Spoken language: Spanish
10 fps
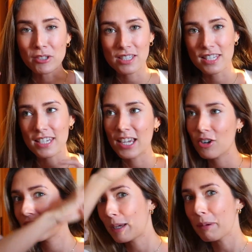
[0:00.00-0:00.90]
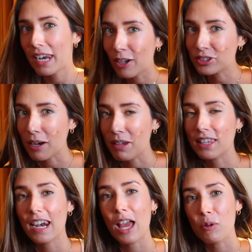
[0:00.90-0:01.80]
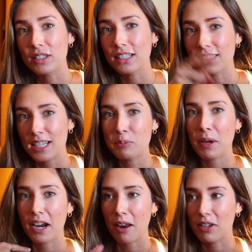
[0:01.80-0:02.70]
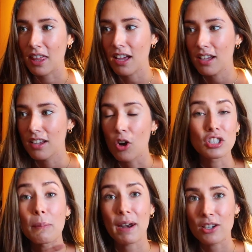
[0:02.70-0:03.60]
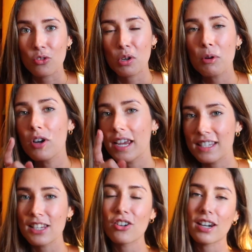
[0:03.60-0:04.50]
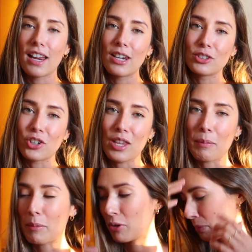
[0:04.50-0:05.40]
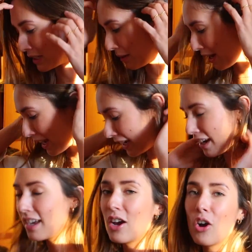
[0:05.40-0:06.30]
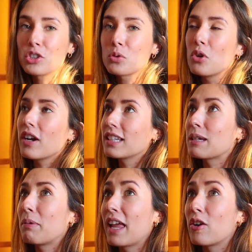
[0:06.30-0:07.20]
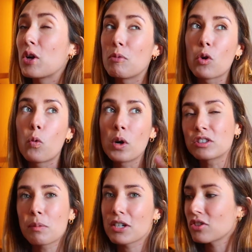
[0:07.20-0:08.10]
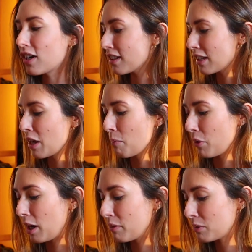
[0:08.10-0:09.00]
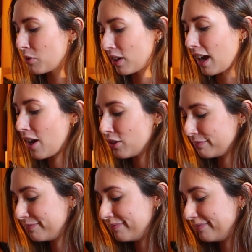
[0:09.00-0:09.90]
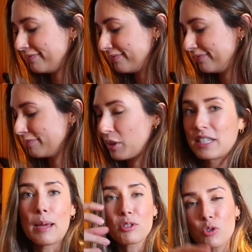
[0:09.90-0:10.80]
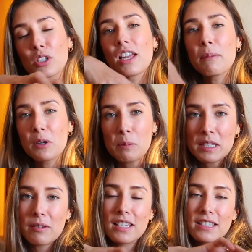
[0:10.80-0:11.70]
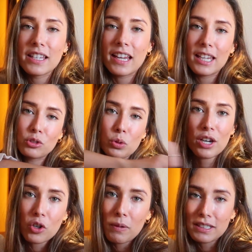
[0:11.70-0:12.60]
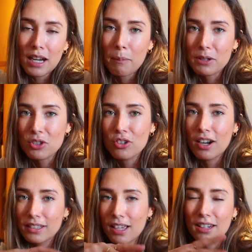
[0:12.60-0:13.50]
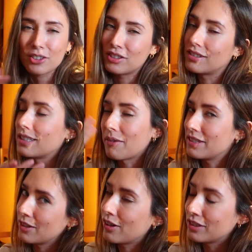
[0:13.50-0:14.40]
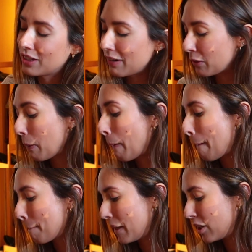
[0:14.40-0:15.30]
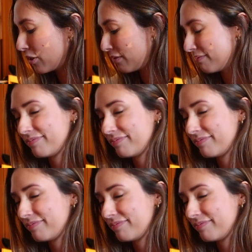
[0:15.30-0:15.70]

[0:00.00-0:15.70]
os enseñé creo que también la otra vez que era la cuenta atrás para Navidad, o sea, para Año Nuevo. Ese lo regalé el otro día a mi amigo Invisible y os juro que se pelearon como cuatro personas por el mismo regalo, mm, porque estábamos jugando al amigo Invisible ese que le robas a la persona y tal. No sé si sabéis de cuál estoy hablando, pero